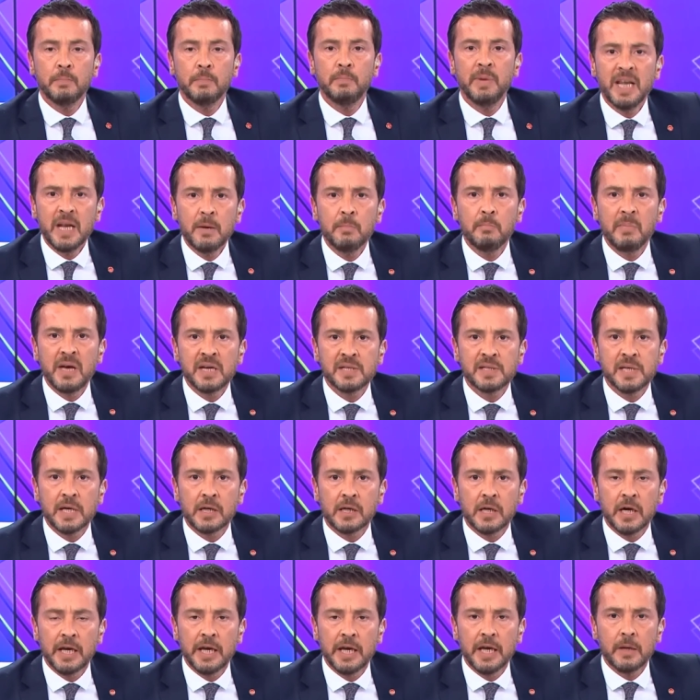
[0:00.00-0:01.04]
Benim
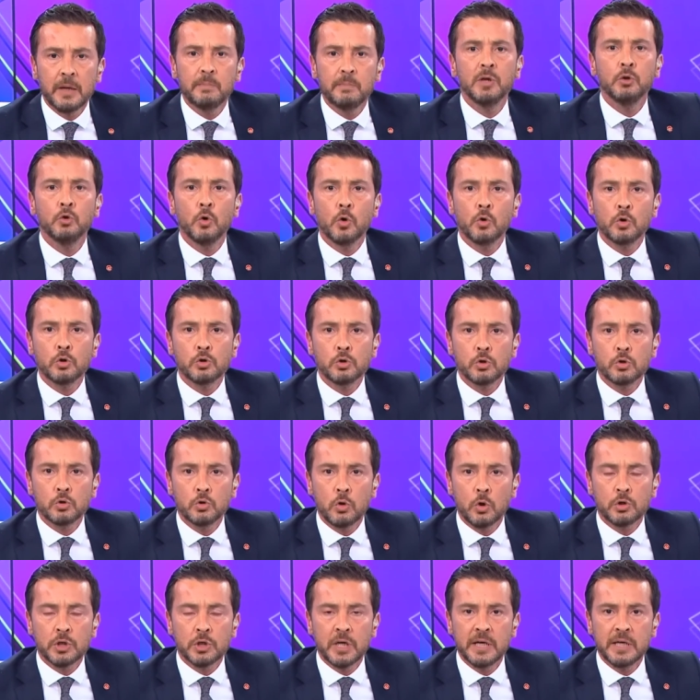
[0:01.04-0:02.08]
meslek kariyerim
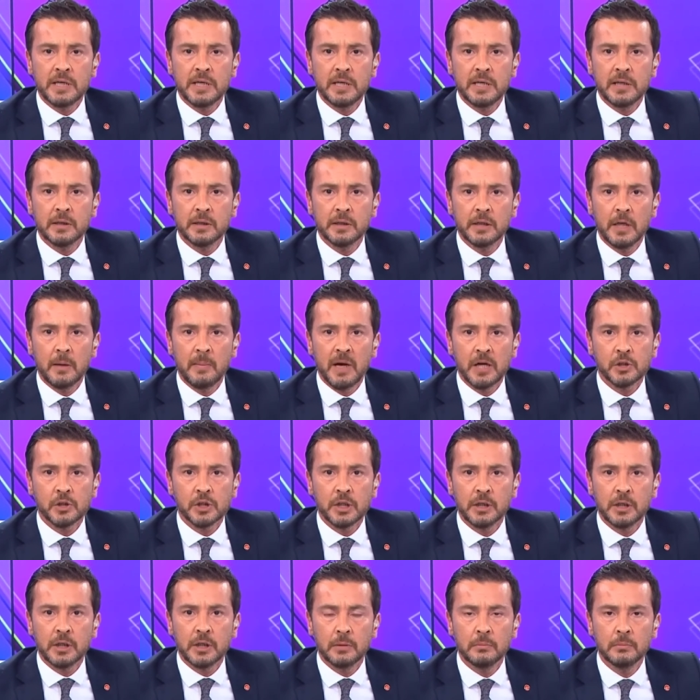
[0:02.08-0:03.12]
1992 yılında
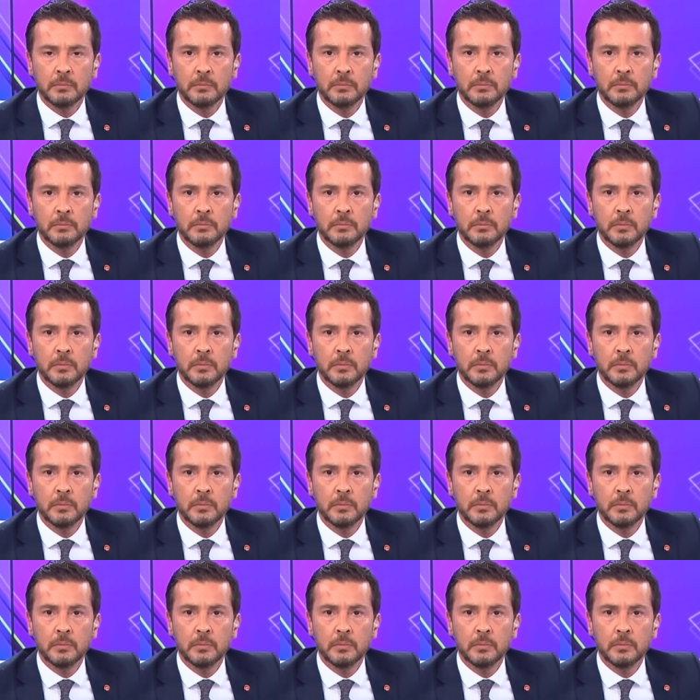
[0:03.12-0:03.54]
başladı.